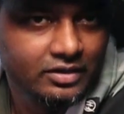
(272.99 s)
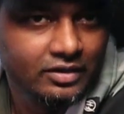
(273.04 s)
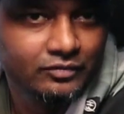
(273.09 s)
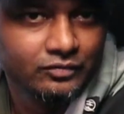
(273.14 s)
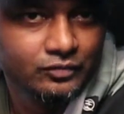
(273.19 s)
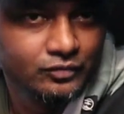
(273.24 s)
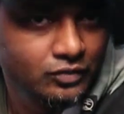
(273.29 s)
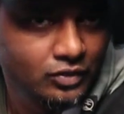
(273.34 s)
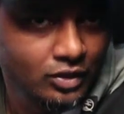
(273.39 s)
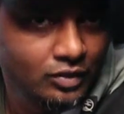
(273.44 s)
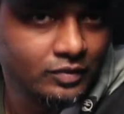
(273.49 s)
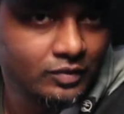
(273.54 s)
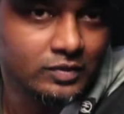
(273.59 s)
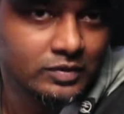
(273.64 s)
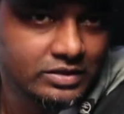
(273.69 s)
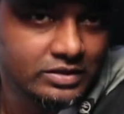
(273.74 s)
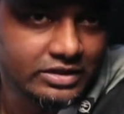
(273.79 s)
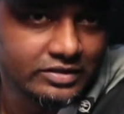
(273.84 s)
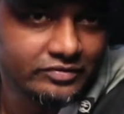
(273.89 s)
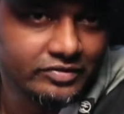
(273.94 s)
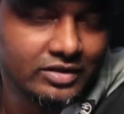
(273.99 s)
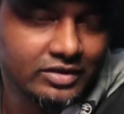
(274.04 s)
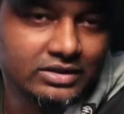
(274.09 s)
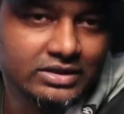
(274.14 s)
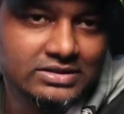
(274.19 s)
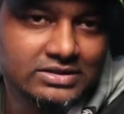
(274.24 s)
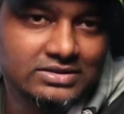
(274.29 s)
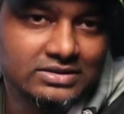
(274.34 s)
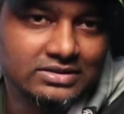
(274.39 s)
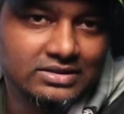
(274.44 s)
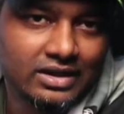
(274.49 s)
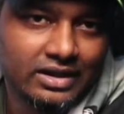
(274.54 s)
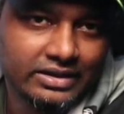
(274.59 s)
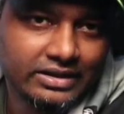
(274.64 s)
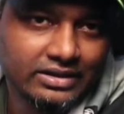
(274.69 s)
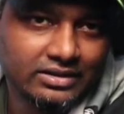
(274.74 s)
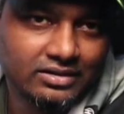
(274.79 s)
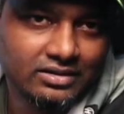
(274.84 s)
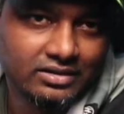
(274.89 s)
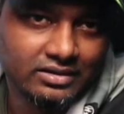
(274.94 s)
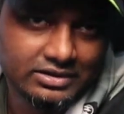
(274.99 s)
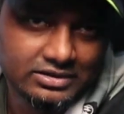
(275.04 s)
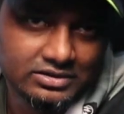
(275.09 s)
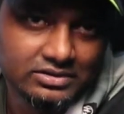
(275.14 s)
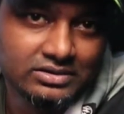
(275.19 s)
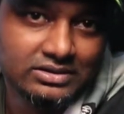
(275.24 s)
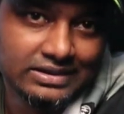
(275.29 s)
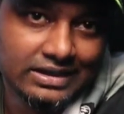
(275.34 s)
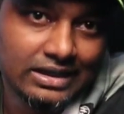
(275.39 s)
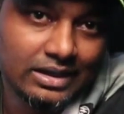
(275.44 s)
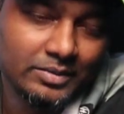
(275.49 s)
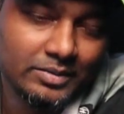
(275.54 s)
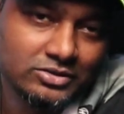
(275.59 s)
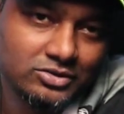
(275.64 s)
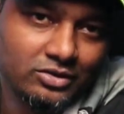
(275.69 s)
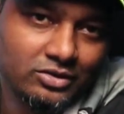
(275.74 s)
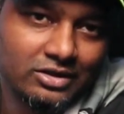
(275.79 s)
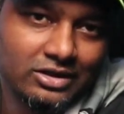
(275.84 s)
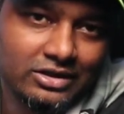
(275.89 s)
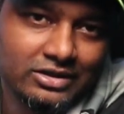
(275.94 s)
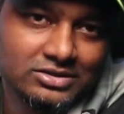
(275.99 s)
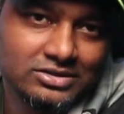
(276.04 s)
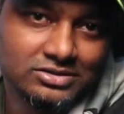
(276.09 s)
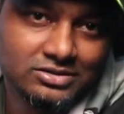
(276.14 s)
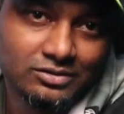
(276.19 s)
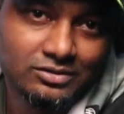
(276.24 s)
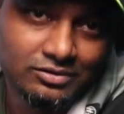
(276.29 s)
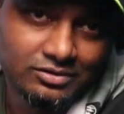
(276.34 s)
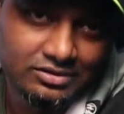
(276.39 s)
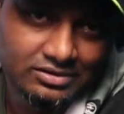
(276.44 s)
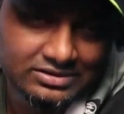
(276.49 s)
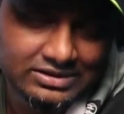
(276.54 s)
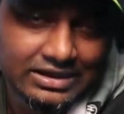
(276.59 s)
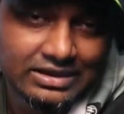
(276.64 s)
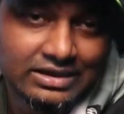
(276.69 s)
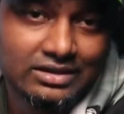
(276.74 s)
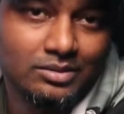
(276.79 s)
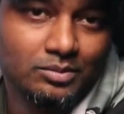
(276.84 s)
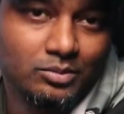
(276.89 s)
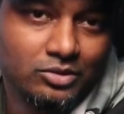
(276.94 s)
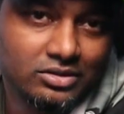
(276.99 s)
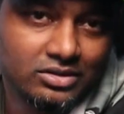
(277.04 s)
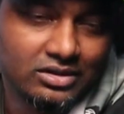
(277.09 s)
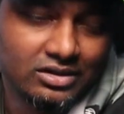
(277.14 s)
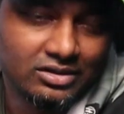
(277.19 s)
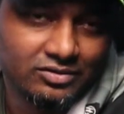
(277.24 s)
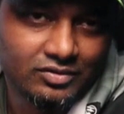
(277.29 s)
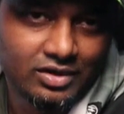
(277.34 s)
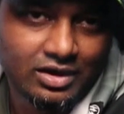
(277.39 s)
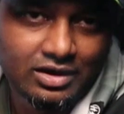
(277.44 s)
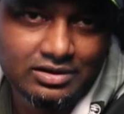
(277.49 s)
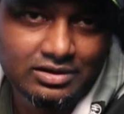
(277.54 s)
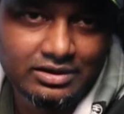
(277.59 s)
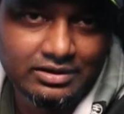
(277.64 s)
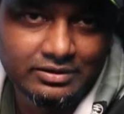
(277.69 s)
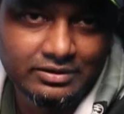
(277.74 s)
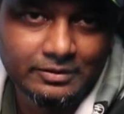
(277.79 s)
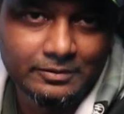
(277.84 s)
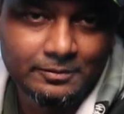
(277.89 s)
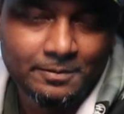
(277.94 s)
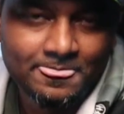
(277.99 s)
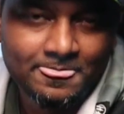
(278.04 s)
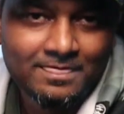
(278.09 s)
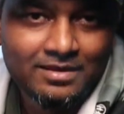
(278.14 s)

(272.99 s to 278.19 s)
எவ்வளவோ டிஃபிகல்ட்டிஸை தாண்டி இருக்கிறாங்க இது இல்லாமல் எத்தனையோ கண்ட்ரிஸ் என்ன சண்டைலாம் போட்டிருக்காங்க வார்லாம் இருக்குது